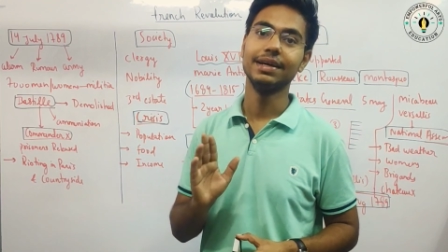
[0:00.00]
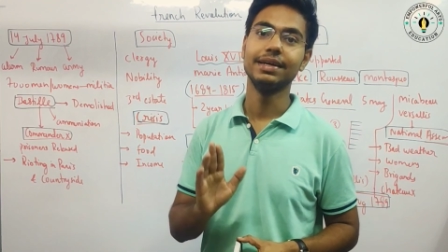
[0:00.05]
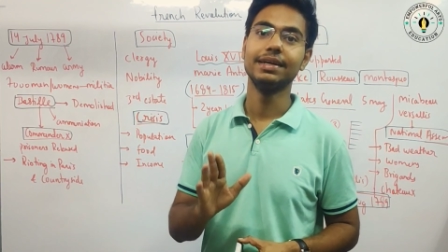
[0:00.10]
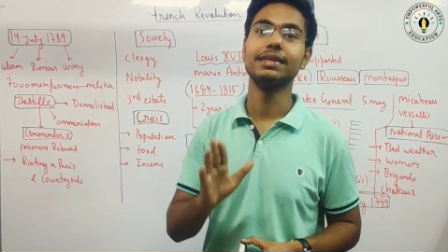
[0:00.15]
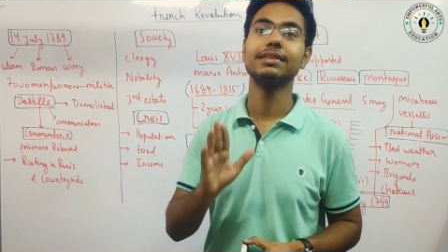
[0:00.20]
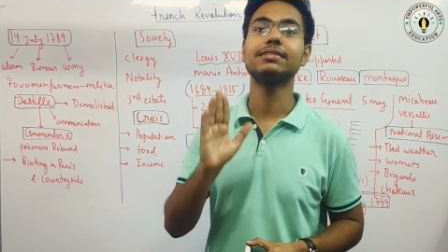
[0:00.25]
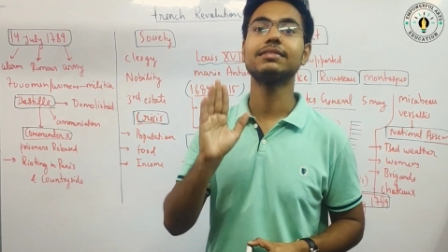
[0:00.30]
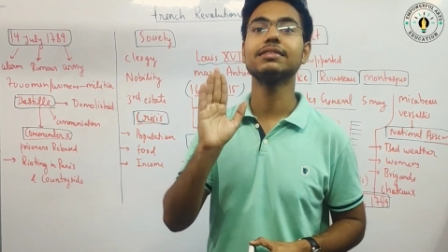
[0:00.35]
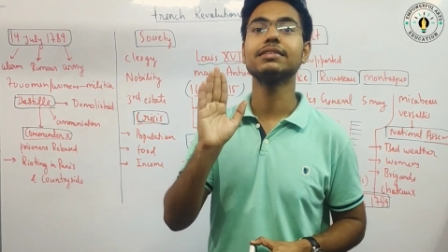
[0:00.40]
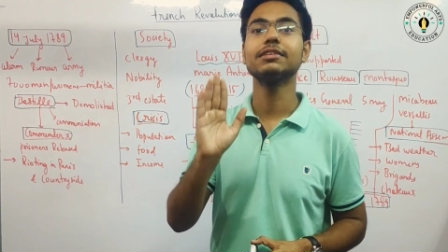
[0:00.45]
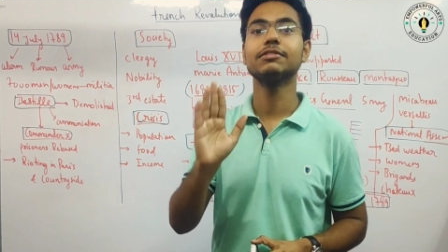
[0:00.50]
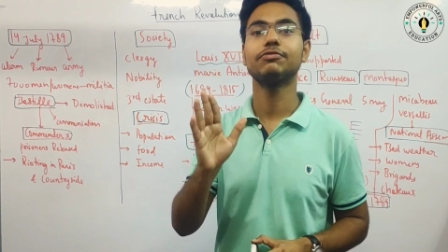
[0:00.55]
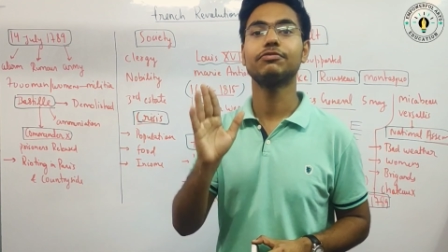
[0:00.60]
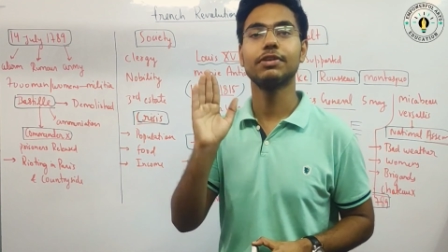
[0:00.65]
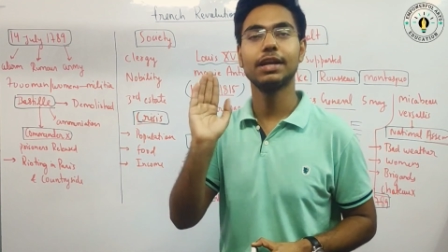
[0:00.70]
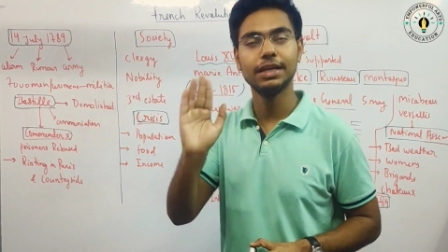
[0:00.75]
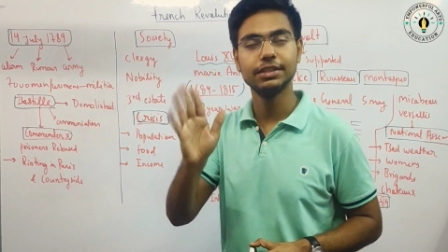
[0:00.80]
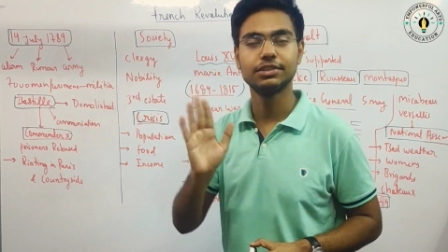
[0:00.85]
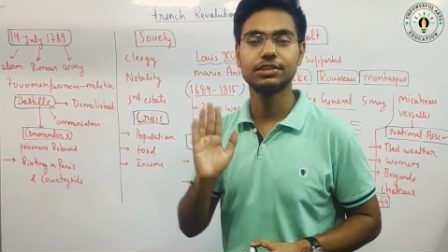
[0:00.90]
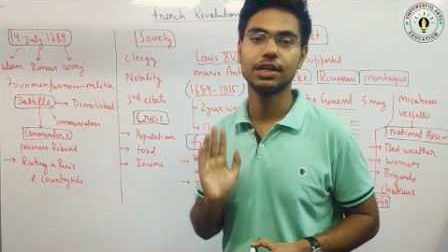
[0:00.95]
इस
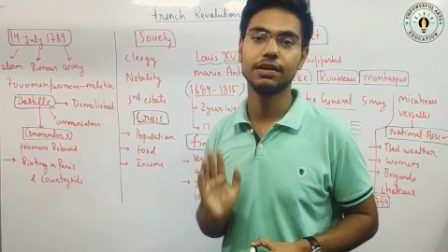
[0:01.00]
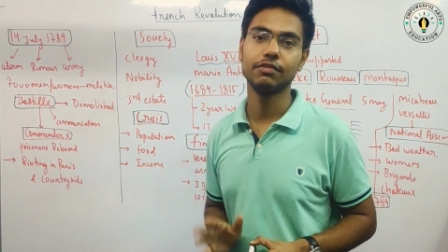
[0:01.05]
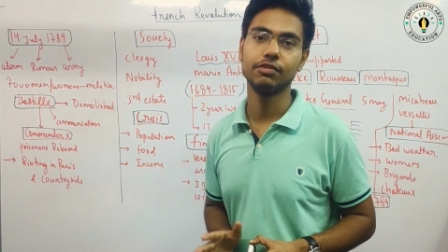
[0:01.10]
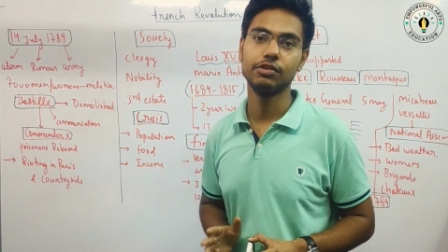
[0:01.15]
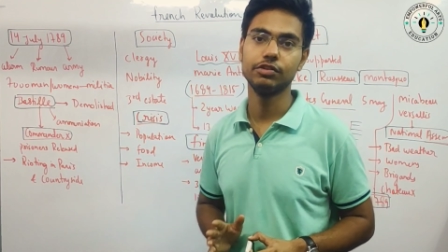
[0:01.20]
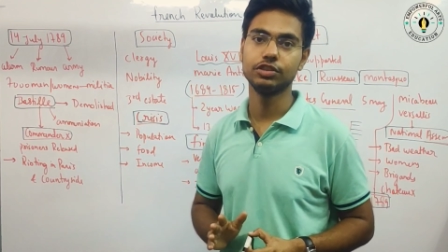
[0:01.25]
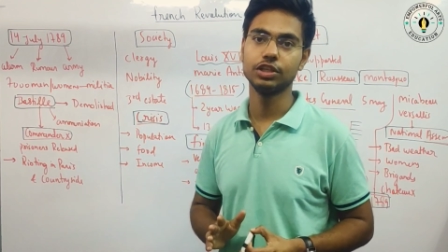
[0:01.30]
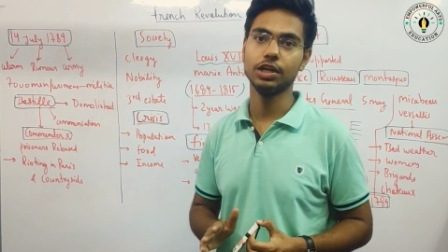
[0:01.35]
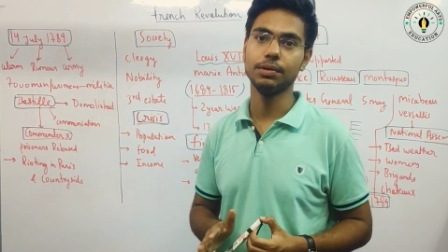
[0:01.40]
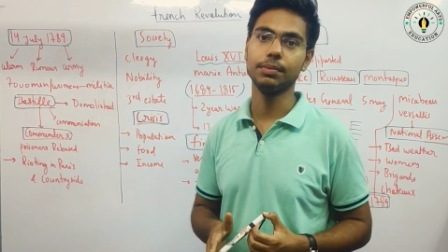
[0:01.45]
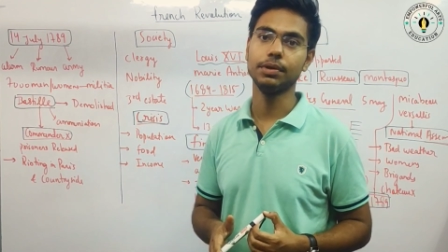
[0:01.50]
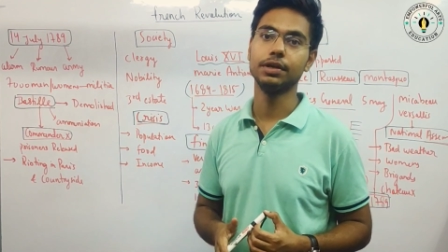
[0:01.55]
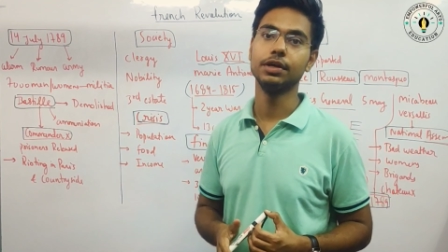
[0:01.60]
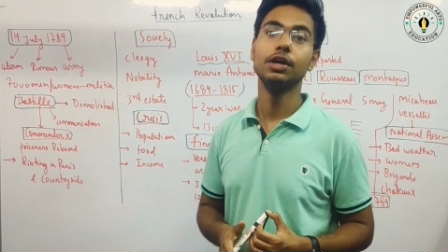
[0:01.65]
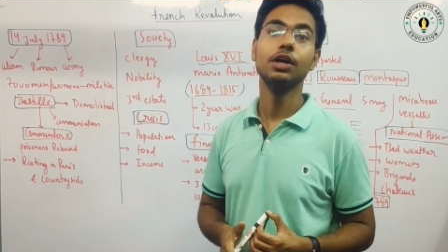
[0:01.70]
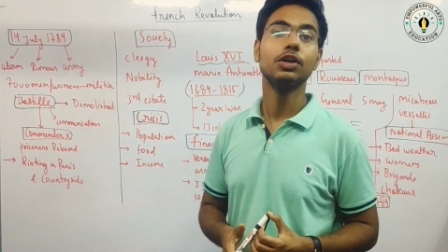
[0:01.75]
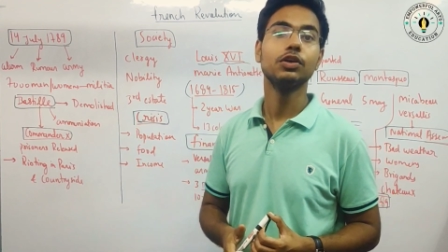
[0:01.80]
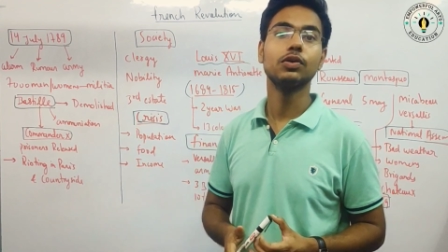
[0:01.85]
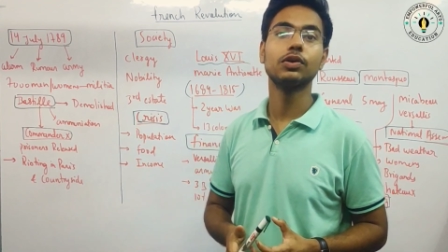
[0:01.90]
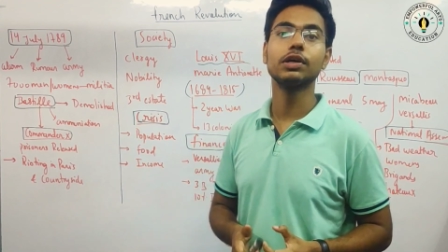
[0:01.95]
फ्रेंच रेवोल्यूशन में
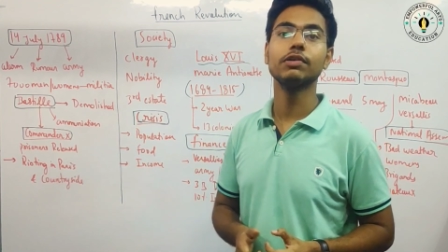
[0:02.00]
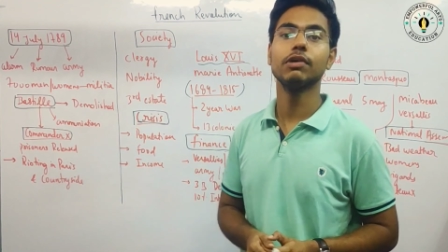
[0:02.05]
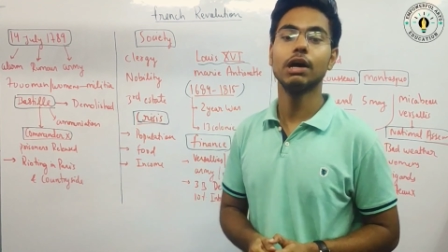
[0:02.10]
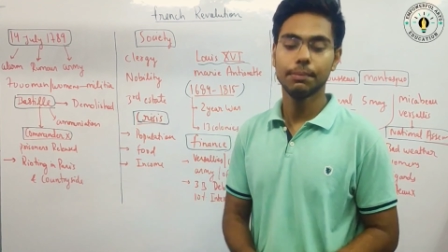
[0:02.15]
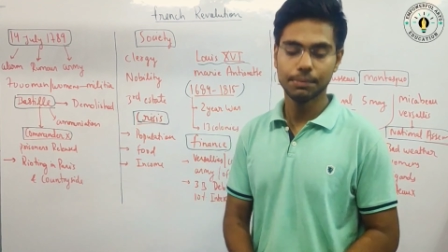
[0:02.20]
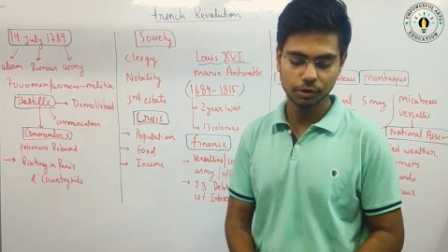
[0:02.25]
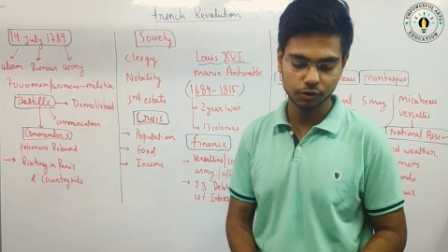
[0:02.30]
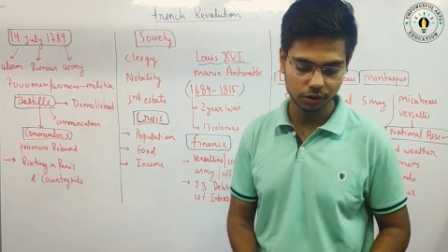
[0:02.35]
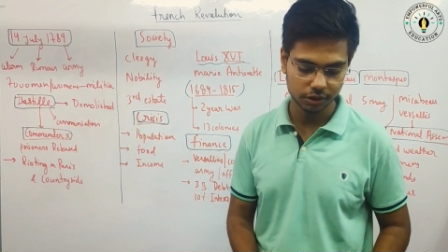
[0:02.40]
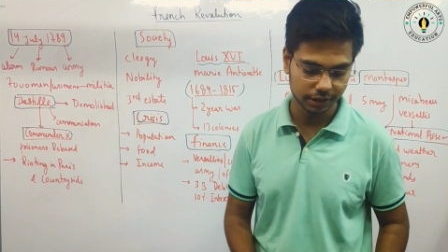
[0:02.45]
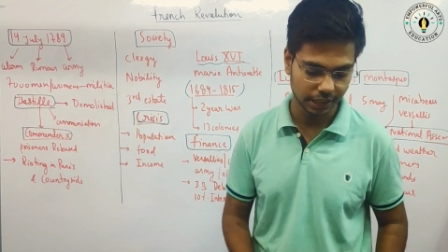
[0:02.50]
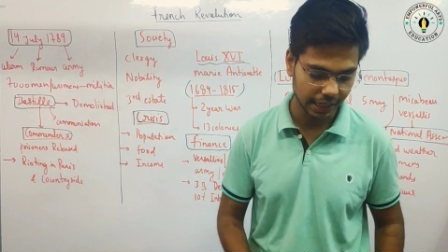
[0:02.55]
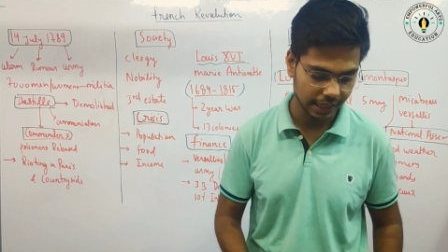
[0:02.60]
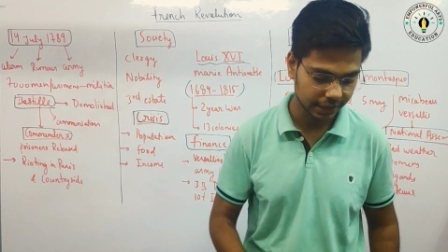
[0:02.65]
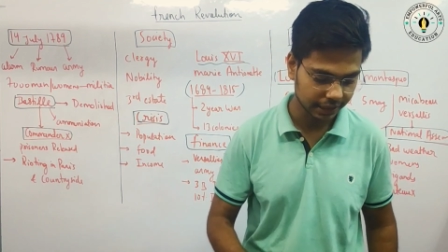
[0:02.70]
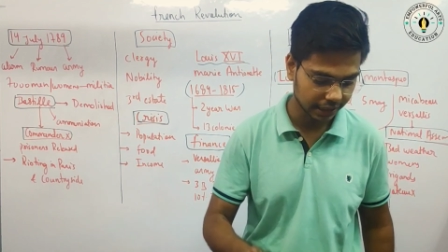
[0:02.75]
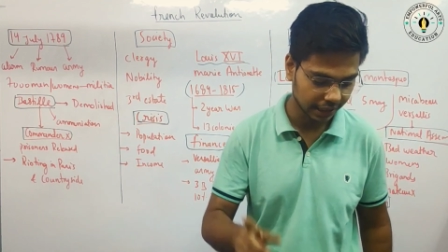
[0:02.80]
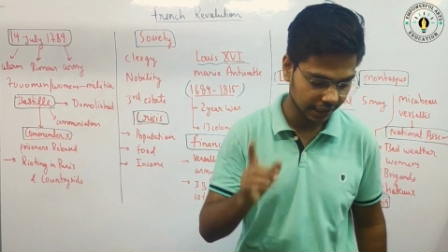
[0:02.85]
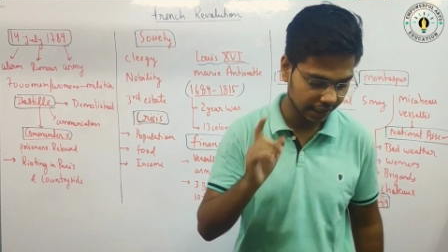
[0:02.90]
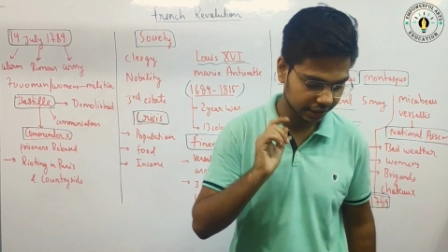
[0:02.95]
क्योंकि वहाँ पे कोई डायरेक्ट
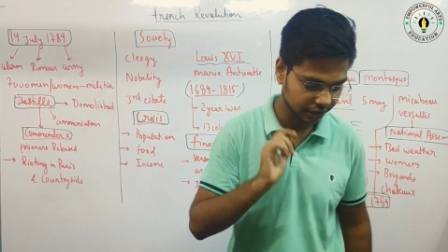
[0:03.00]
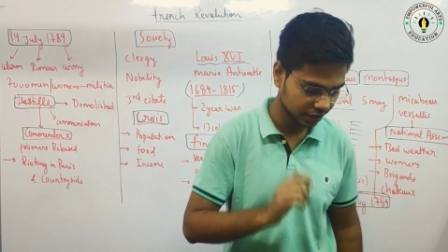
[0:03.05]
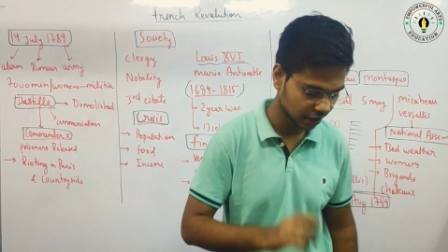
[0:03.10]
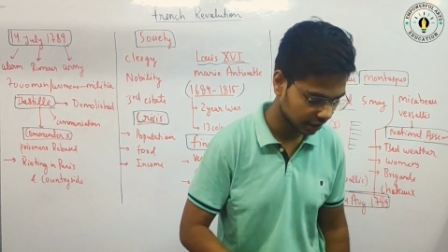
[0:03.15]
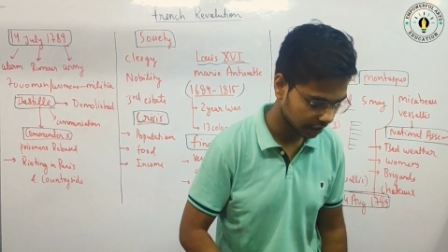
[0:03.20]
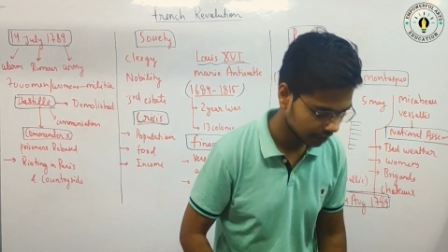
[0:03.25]
कनेक्शन नहीं